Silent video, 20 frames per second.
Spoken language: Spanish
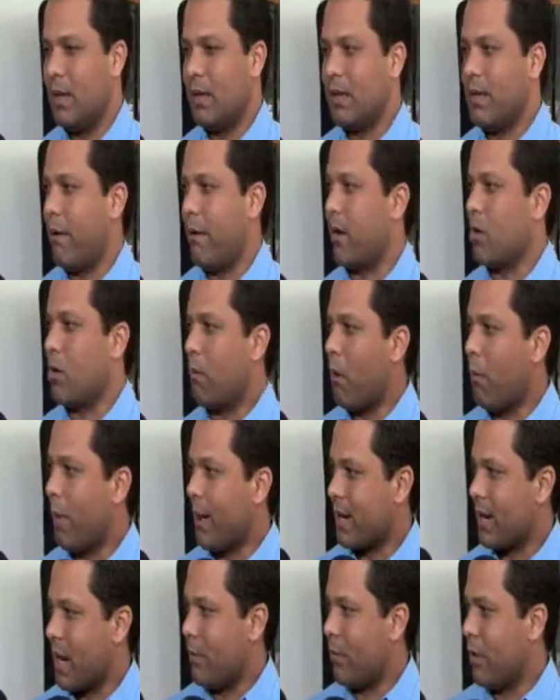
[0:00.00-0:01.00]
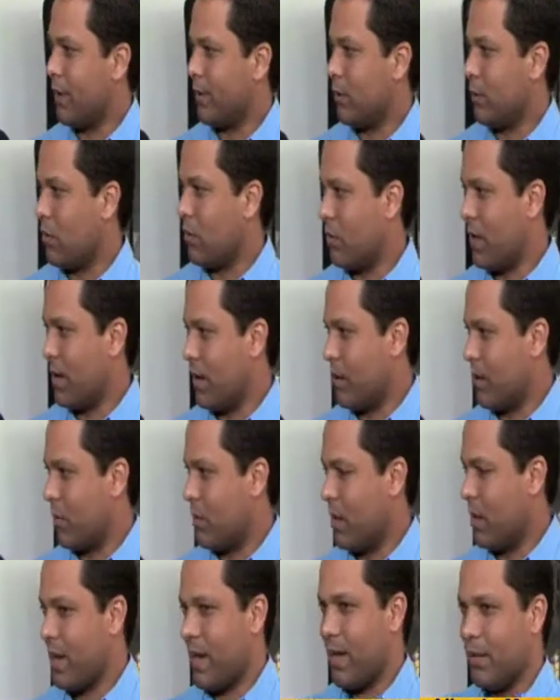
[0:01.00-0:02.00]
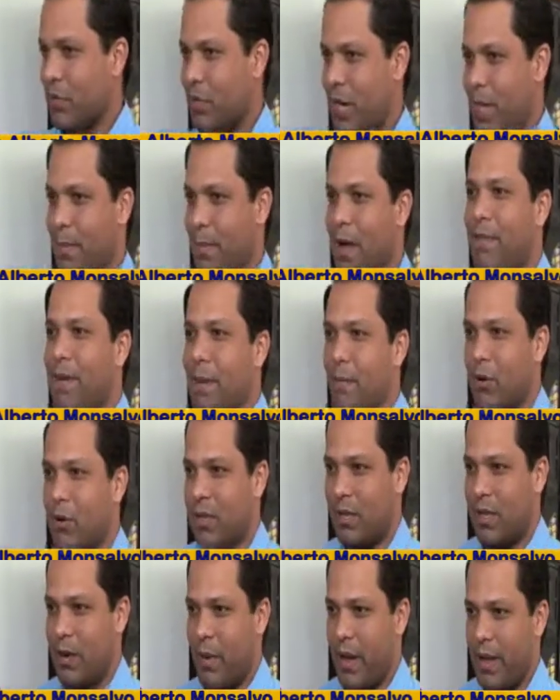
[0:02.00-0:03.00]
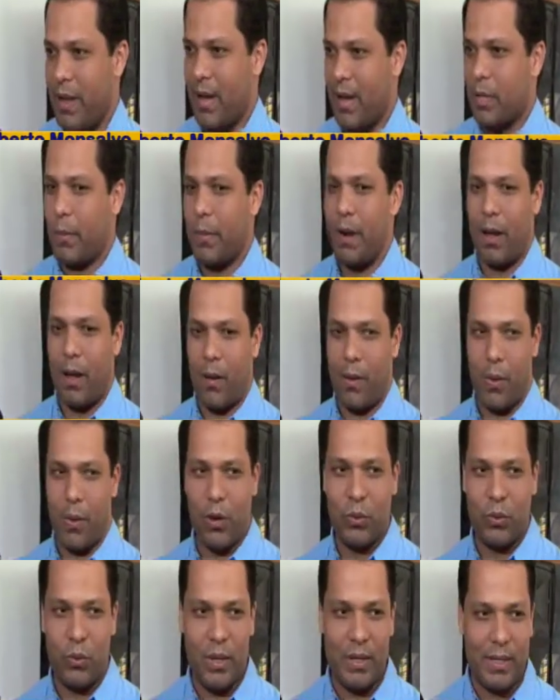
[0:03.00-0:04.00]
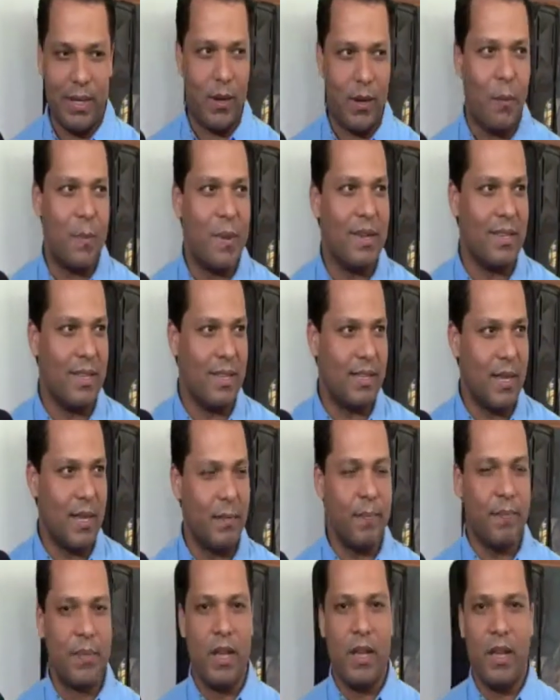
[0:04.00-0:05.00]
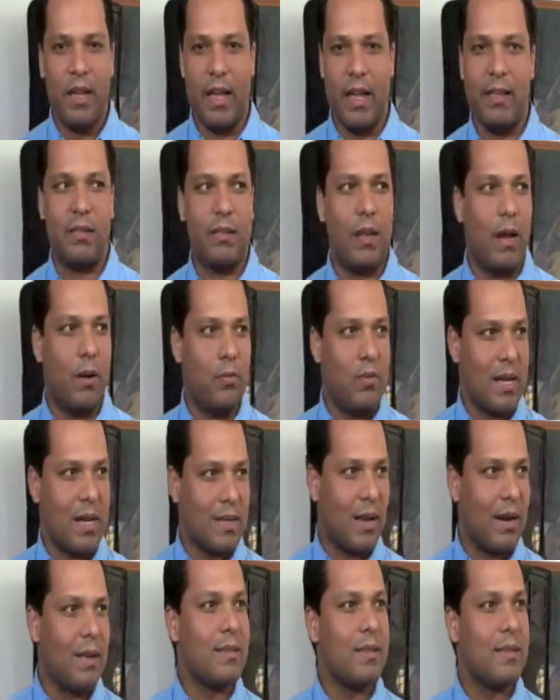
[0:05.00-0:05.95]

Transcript: saber cómo mezclamos eso con las, con las canciones más famosas del vallenato para que cuando los turistas nos visiten entren en una sala